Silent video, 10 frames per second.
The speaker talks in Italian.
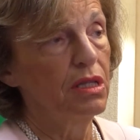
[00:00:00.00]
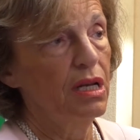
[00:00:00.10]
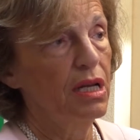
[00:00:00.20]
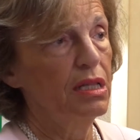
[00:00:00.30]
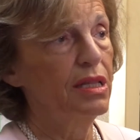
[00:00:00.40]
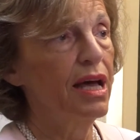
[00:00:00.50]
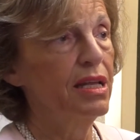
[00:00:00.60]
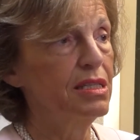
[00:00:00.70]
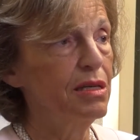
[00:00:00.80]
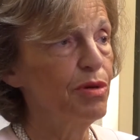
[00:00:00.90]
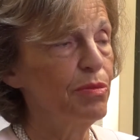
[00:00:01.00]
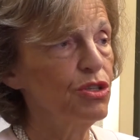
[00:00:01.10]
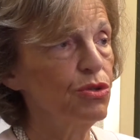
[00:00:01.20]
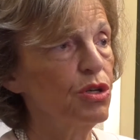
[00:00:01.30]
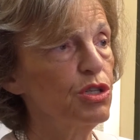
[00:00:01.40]
nella dare sempre
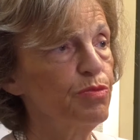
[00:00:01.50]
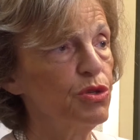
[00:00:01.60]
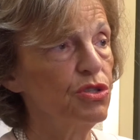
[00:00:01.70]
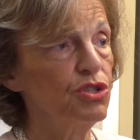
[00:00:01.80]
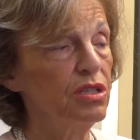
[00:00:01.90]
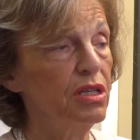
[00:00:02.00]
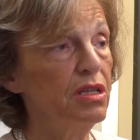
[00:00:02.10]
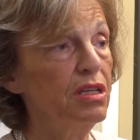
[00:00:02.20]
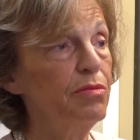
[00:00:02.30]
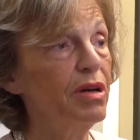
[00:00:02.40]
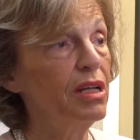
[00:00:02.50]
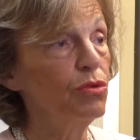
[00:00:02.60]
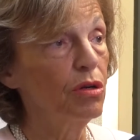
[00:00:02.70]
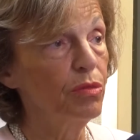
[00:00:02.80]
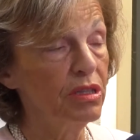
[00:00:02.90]
maggiori risposte ai cittadini ma
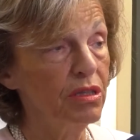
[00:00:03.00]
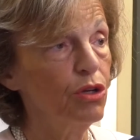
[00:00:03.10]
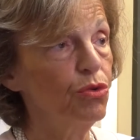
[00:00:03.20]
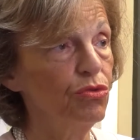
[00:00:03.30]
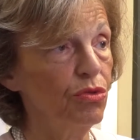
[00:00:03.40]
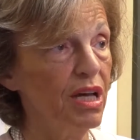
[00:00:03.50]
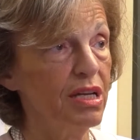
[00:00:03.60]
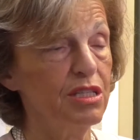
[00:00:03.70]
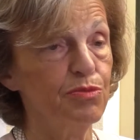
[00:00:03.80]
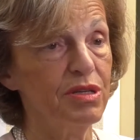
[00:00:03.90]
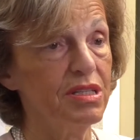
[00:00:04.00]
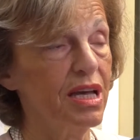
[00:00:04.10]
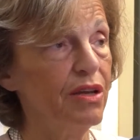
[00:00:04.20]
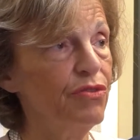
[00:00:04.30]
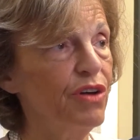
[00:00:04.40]
naturalmente nel continuare a
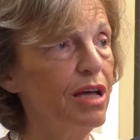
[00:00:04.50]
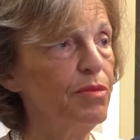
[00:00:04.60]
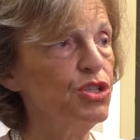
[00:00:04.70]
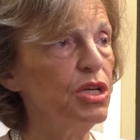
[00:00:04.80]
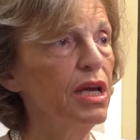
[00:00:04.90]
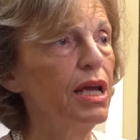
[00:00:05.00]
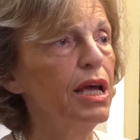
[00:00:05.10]
dispensare i farmaci